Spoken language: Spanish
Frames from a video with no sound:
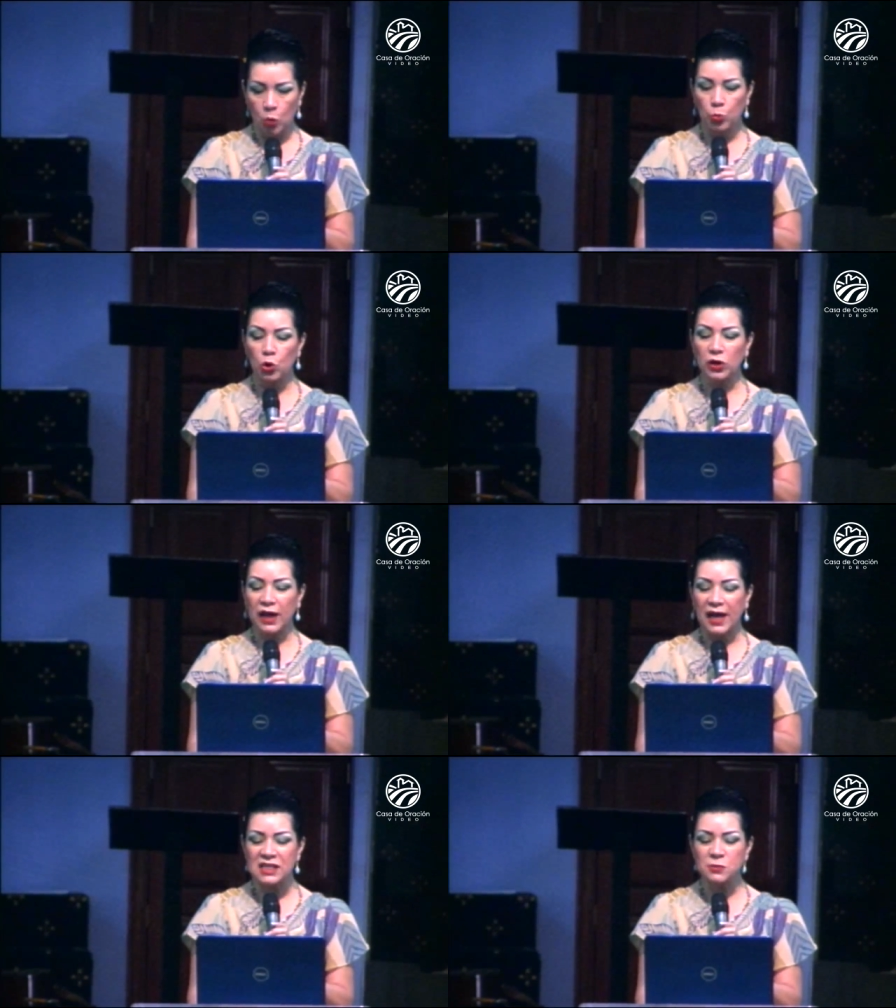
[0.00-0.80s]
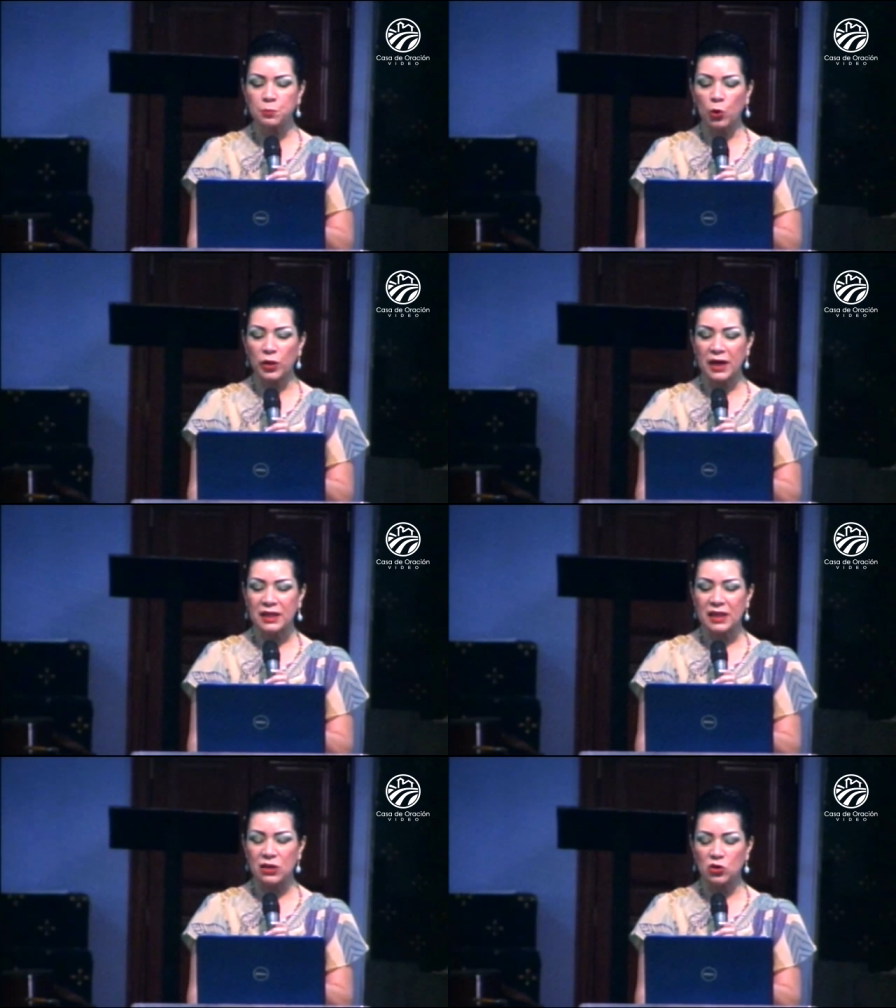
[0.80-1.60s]
porque es poder
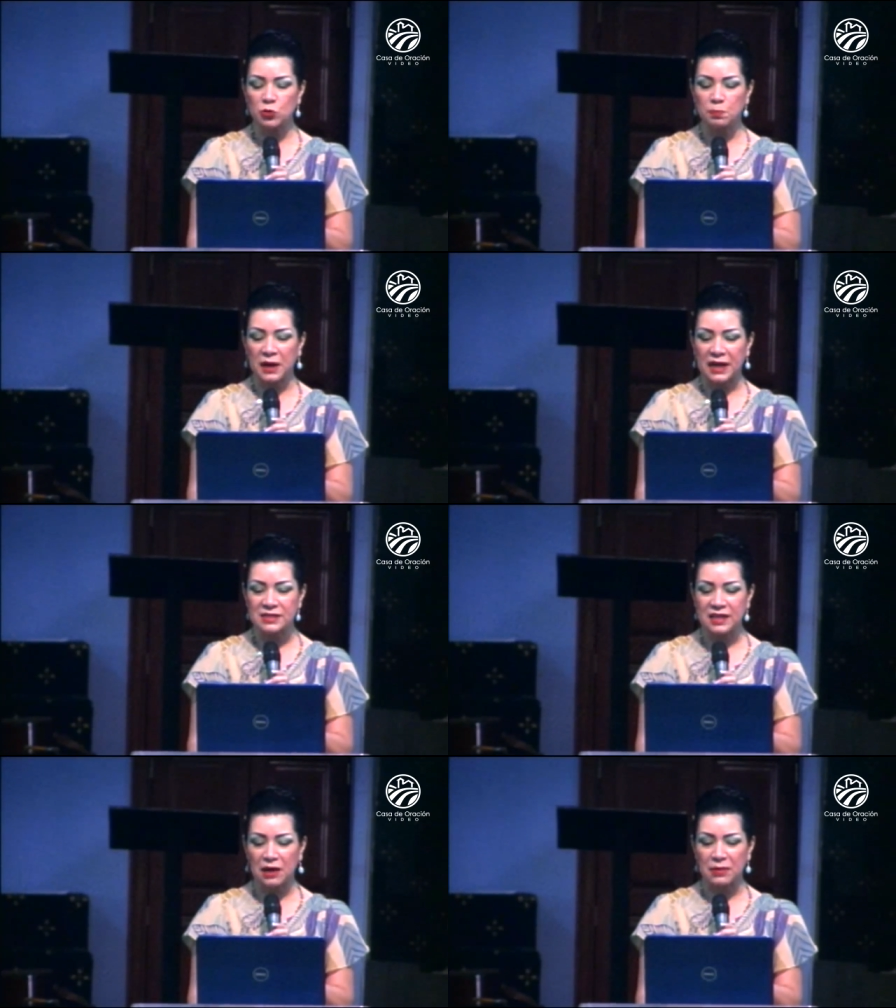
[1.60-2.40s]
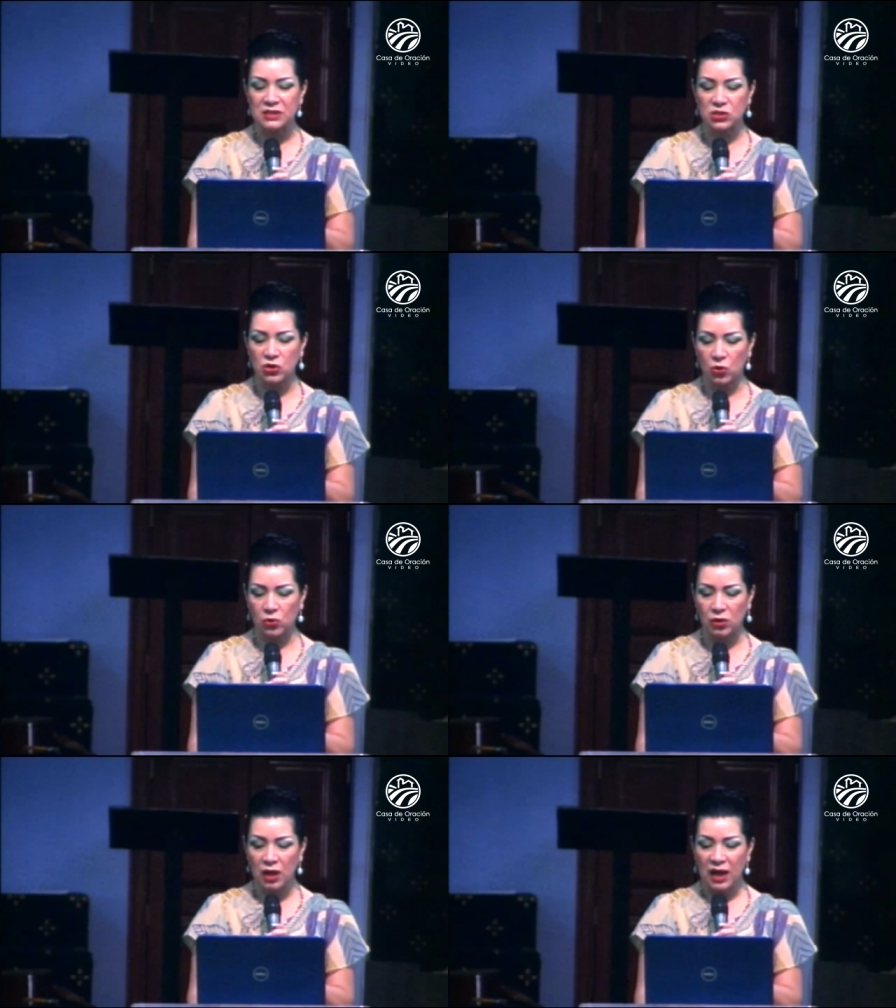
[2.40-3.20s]
de Dios para
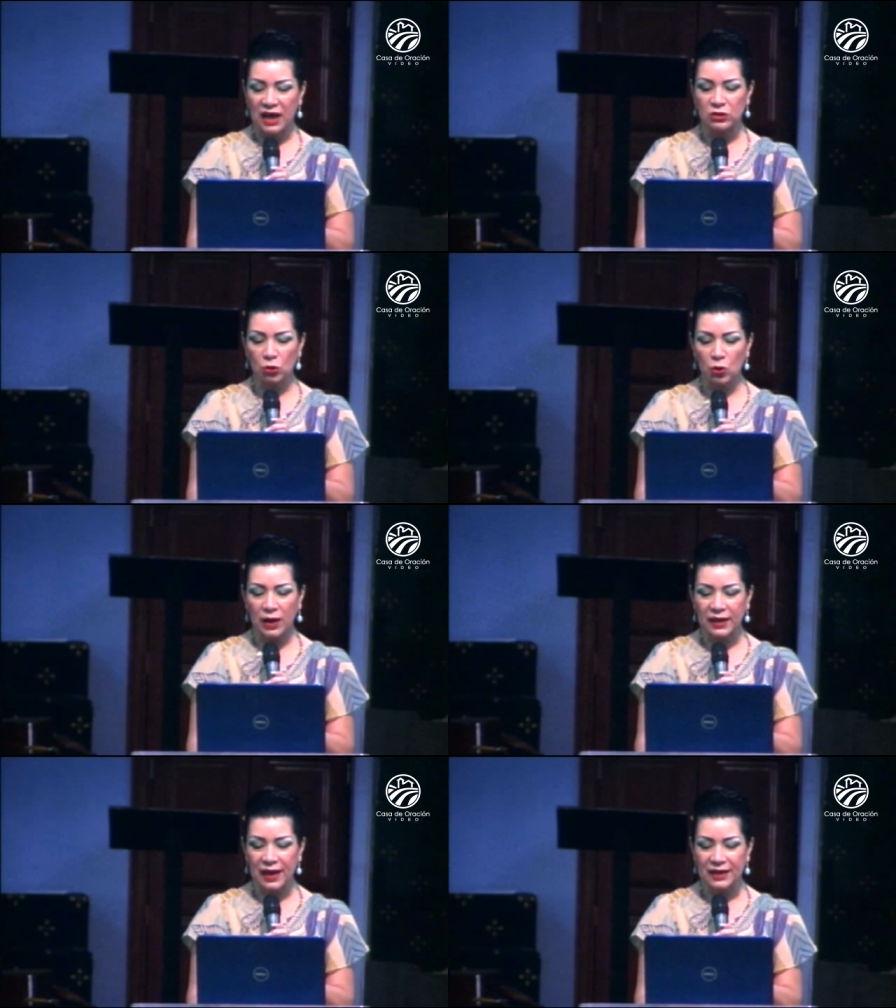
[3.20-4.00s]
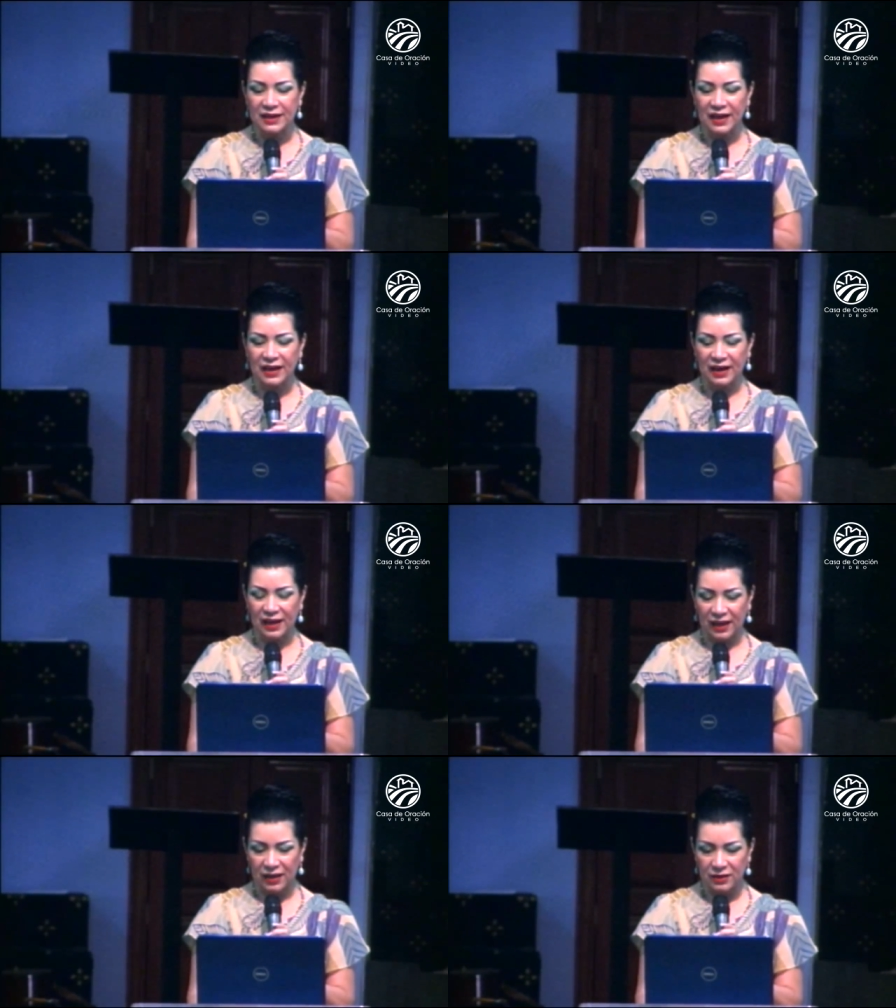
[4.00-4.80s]
salvación a todo aquel que
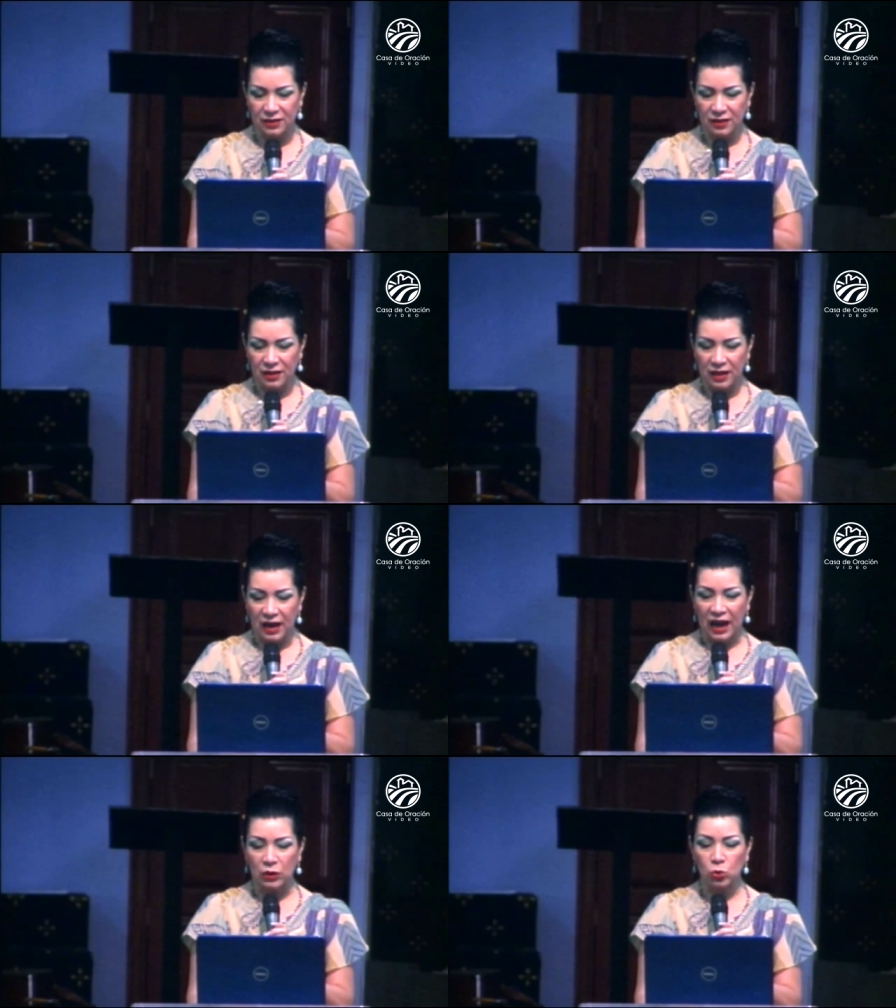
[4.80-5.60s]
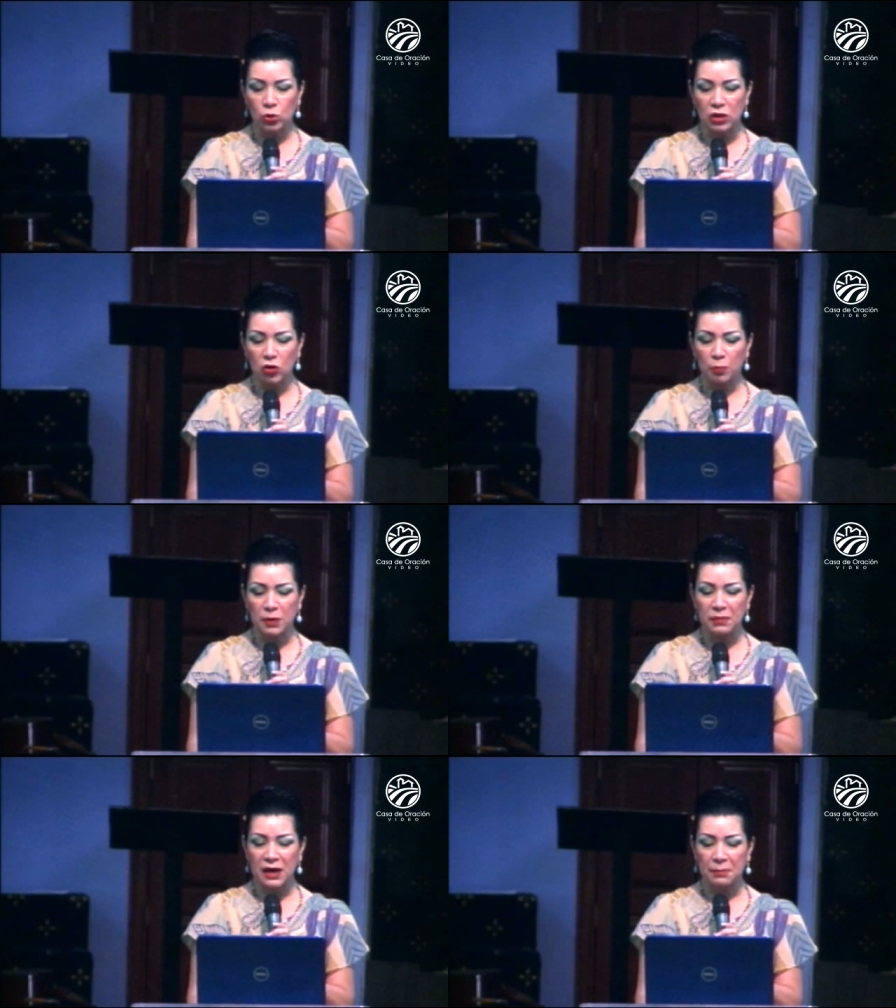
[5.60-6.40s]
cree, al judío
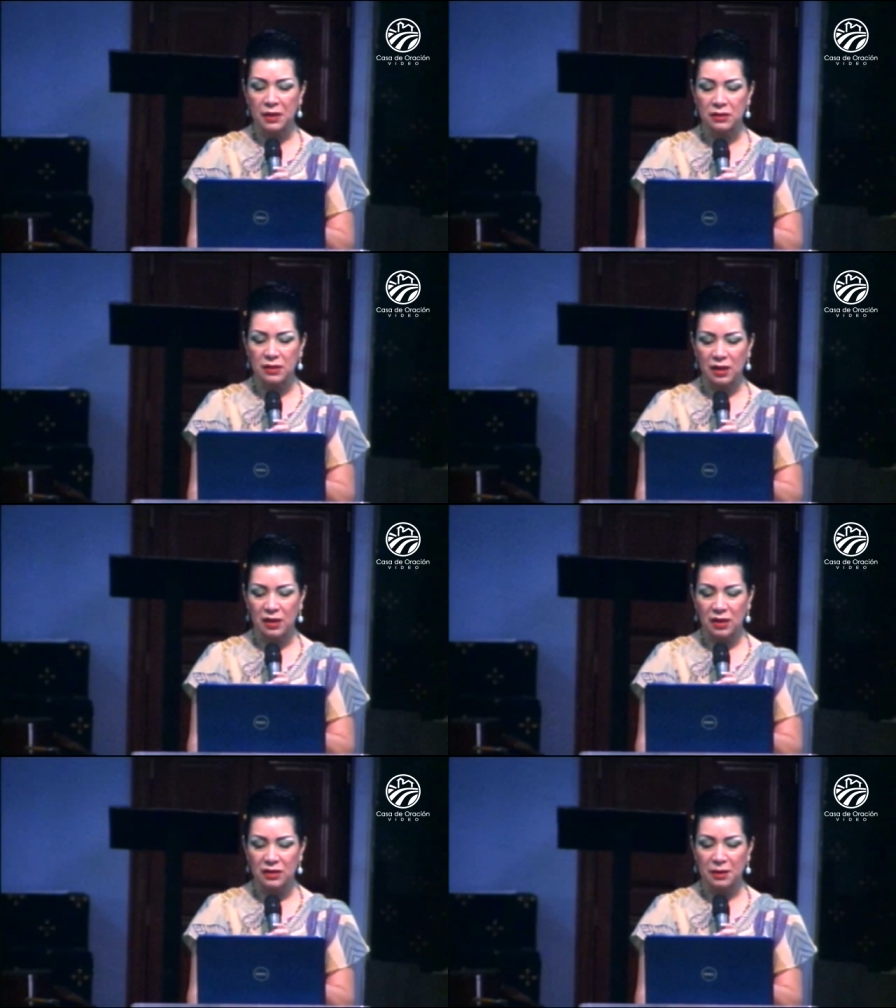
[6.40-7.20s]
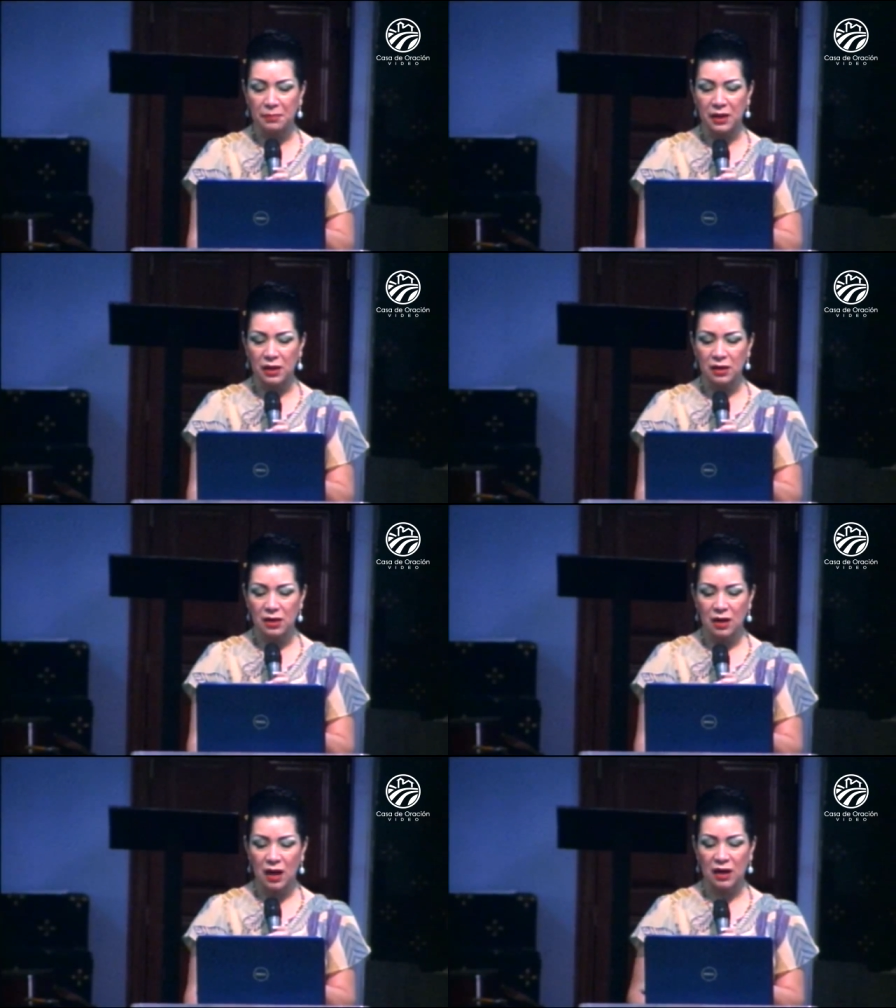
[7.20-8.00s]
primeramente y también
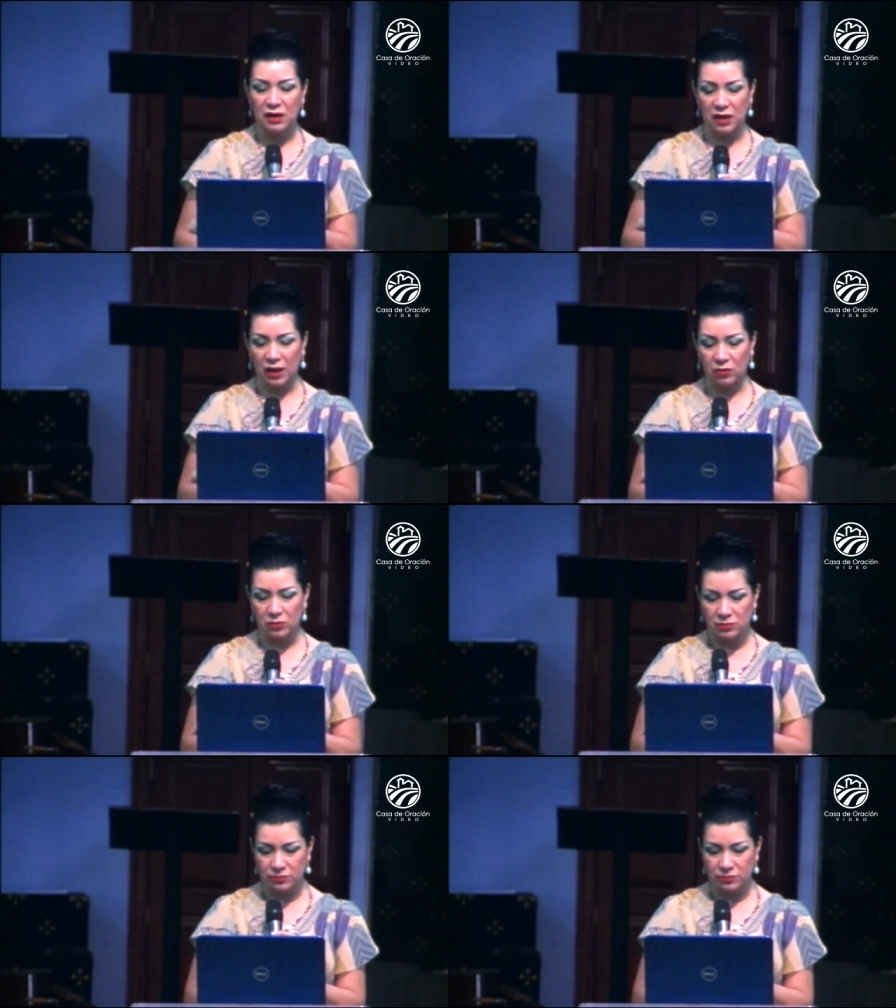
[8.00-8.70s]
al griego.